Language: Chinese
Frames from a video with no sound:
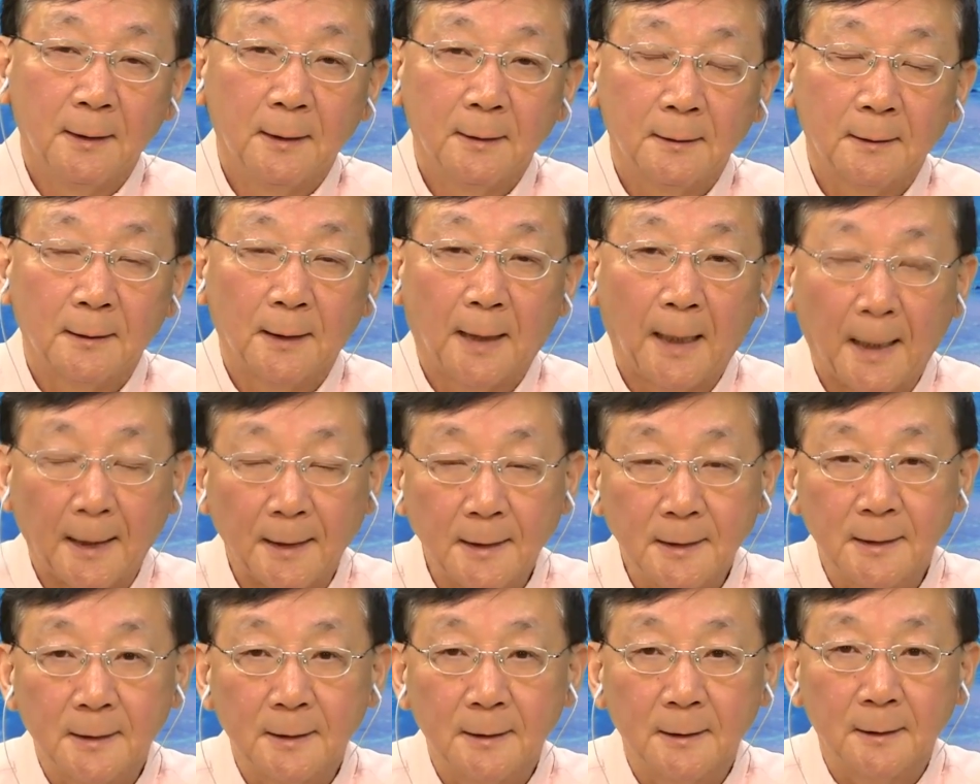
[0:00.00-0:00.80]
的孩
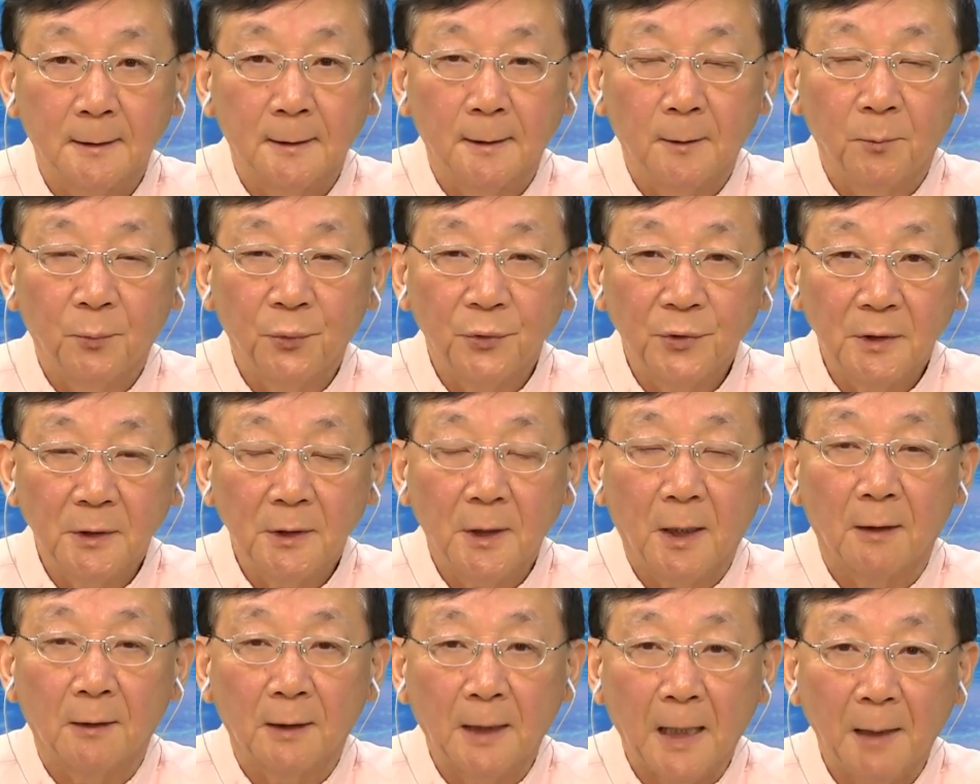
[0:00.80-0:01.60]
子，不知
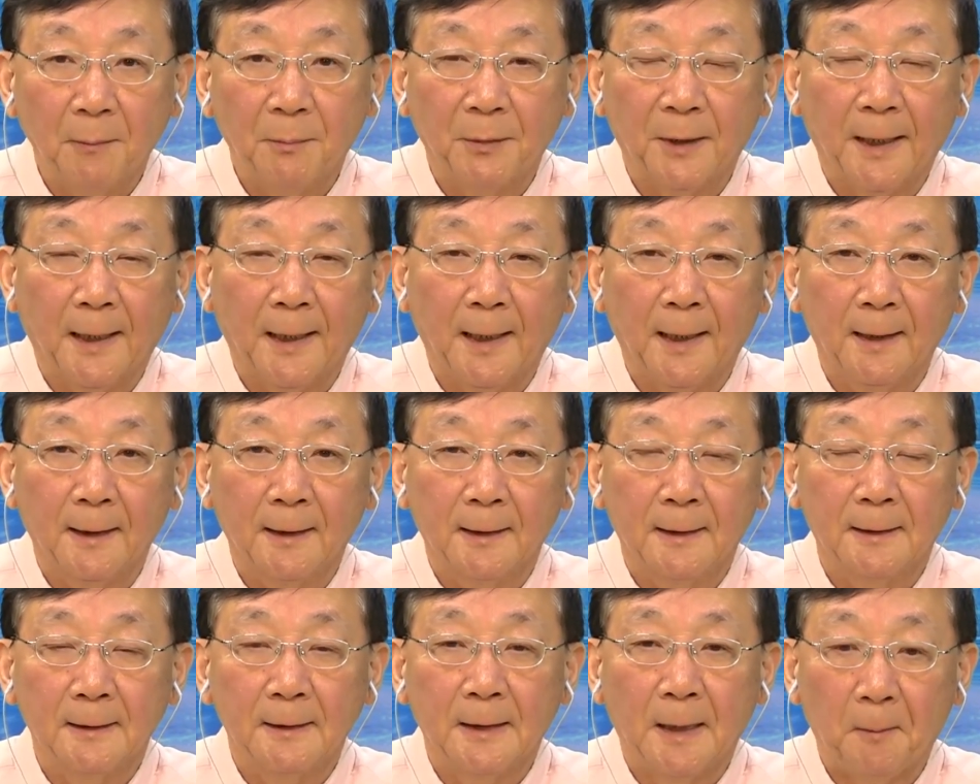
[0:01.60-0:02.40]
道该不该
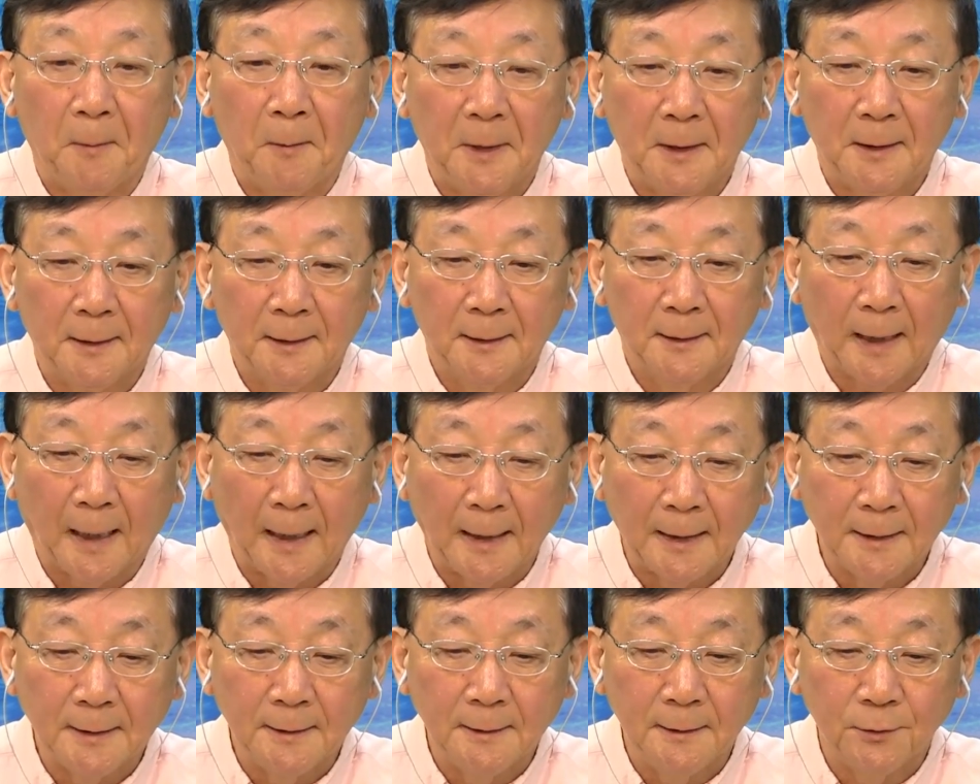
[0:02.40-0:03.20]
跟他们
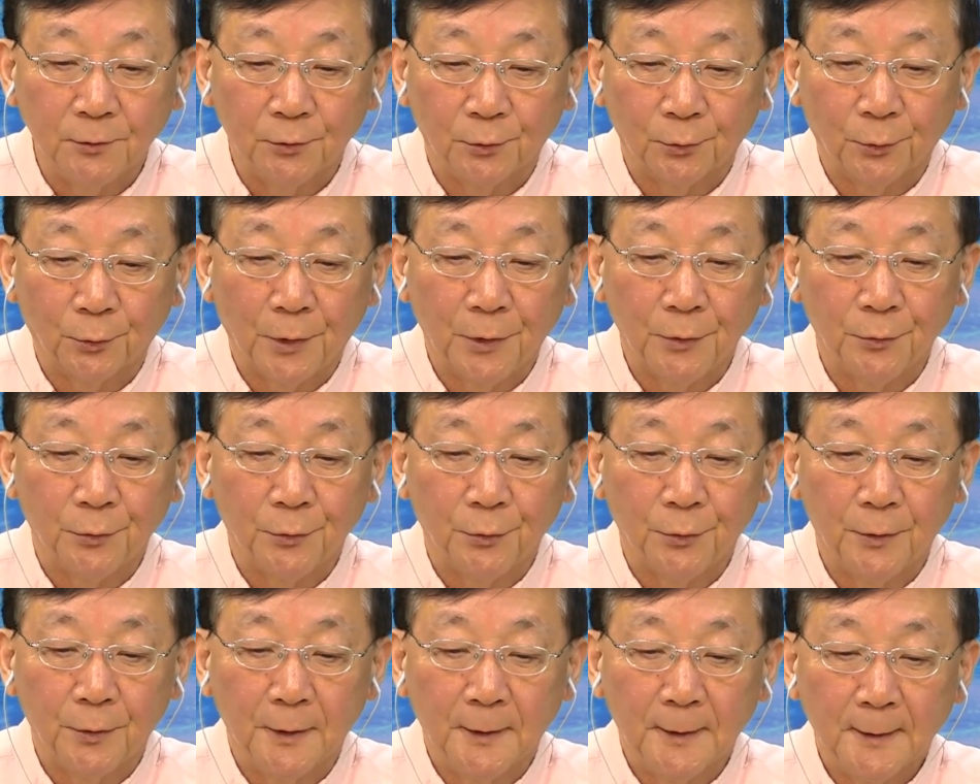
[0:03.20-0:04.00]
谈有关
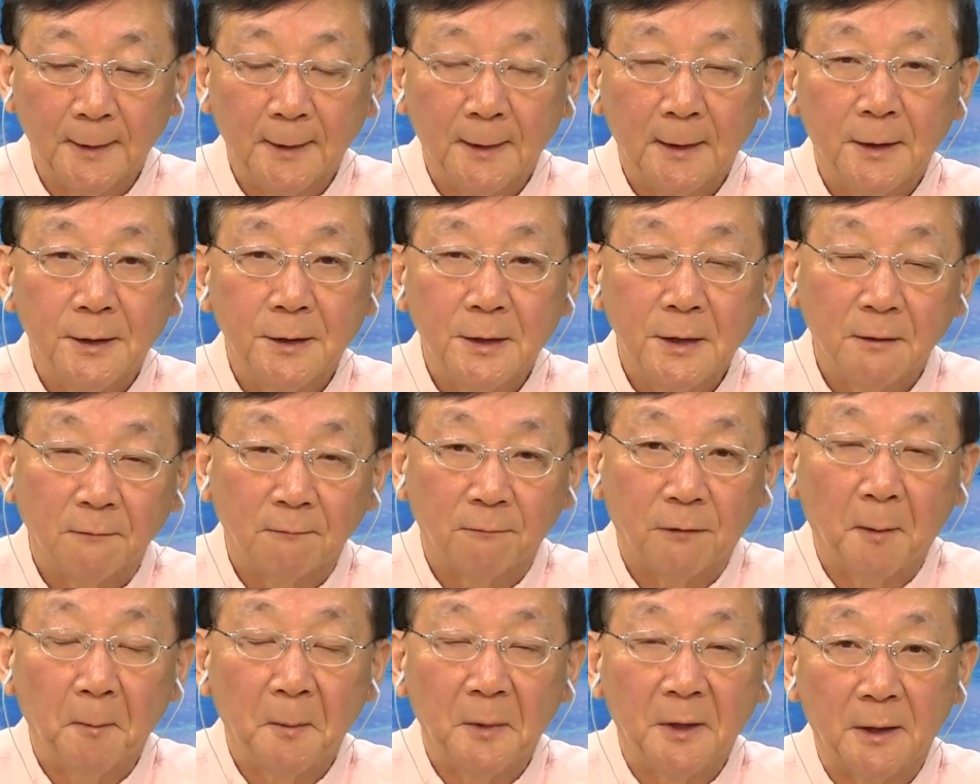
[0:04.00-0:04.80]
于性
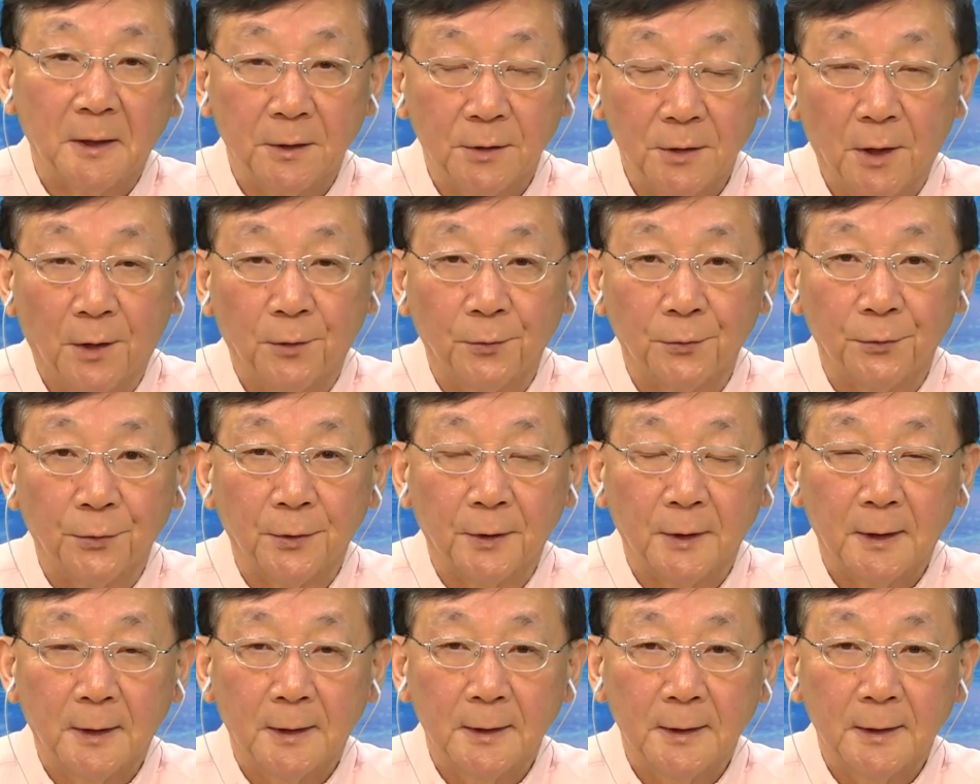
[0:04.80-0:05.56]
方面的教育。